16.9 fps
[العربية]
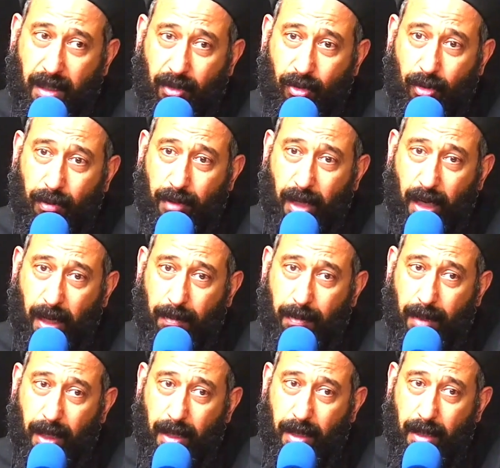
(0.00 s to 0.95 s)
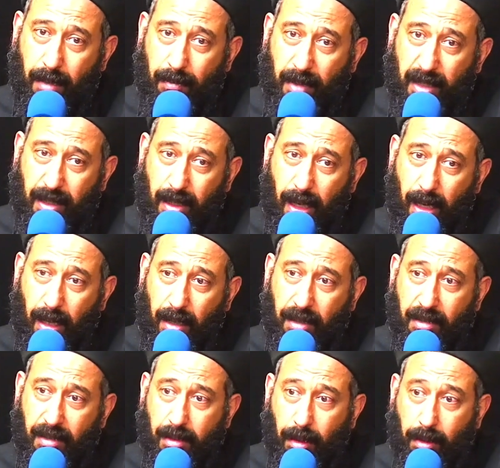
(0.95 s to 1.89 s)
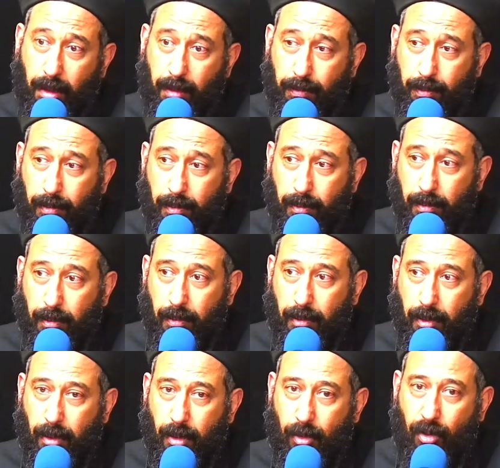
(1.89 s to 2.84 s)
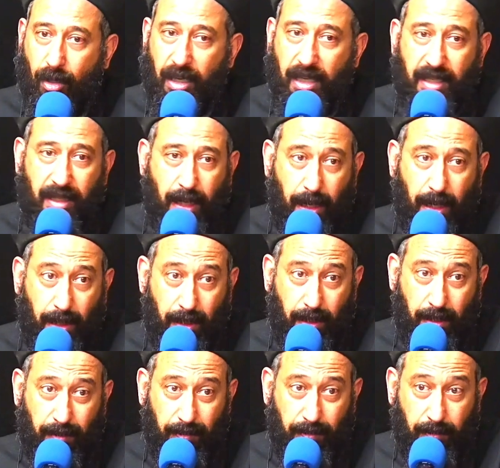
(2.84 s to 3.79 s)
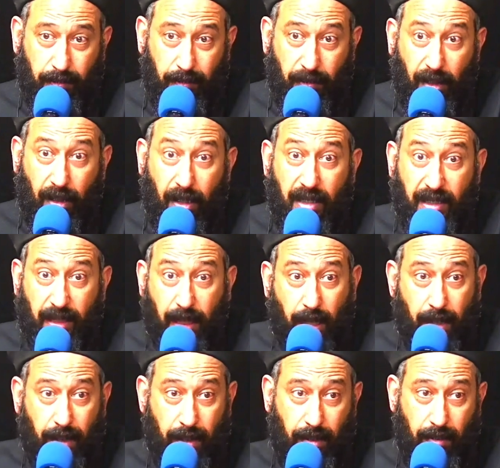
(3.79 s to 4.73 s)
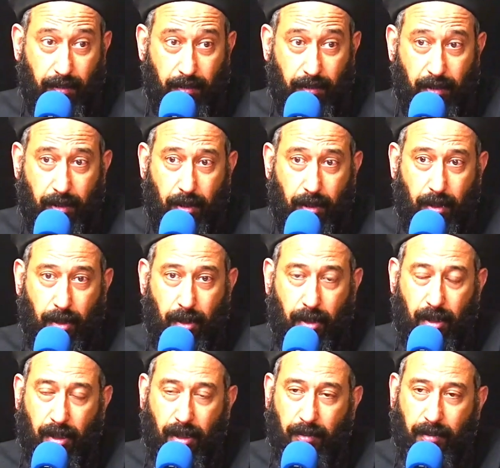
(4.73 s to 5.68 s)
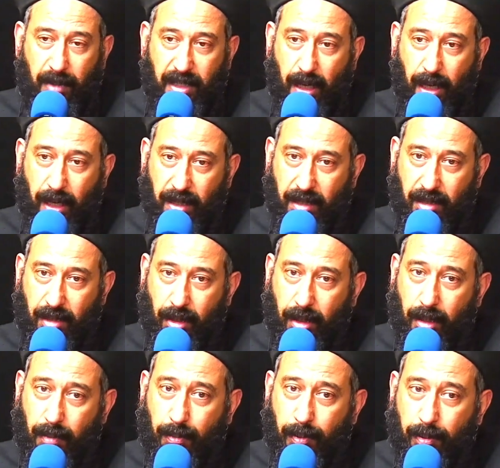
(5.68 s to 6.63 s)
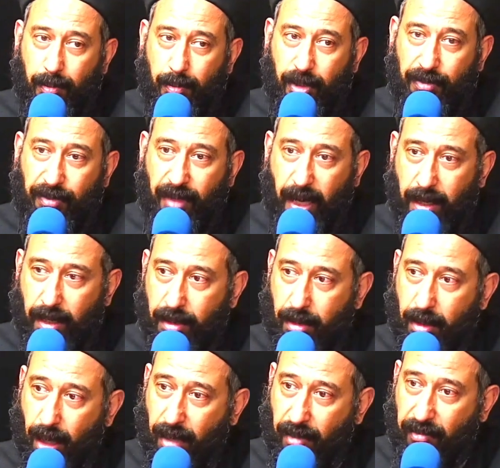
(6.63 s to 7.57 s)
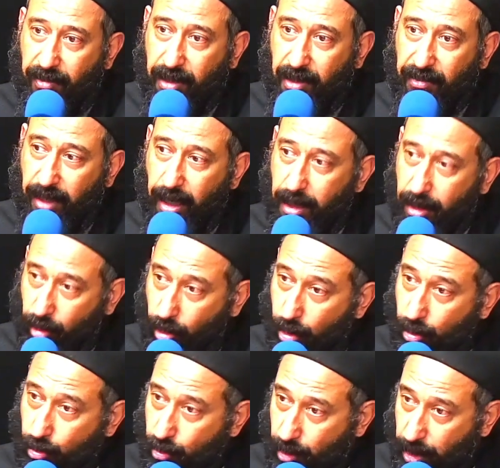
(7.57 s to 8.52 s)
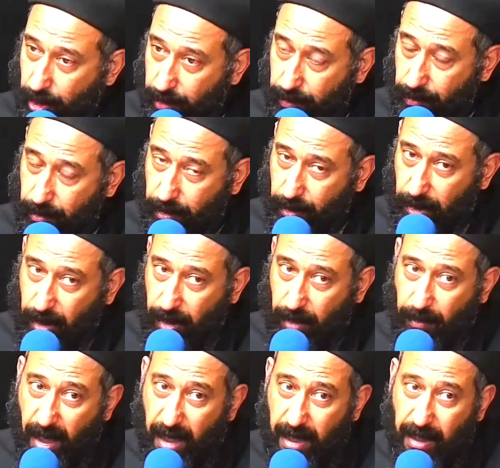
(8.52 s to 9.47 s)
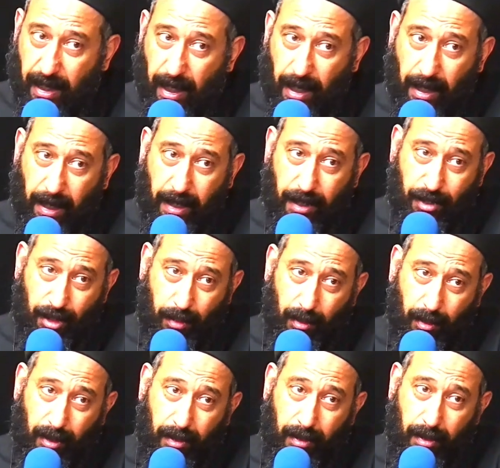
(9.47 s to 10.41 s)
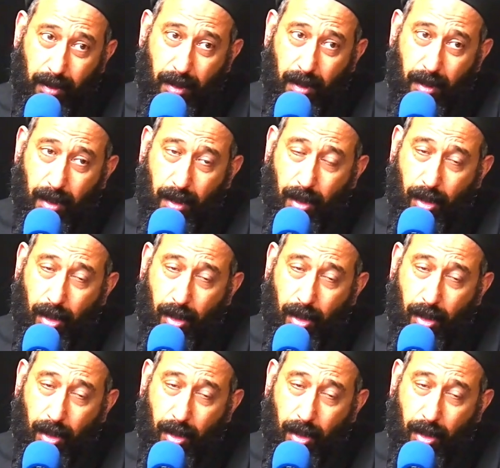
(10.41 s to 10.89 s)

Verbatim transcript: كنيسة تؤمن أحبائي أن المسيح على الصليب هو رئيس كهنة رئيس كهنة المسيح على الصليب مش في حالة ضعف ده في حالة قوة ملك على خشبة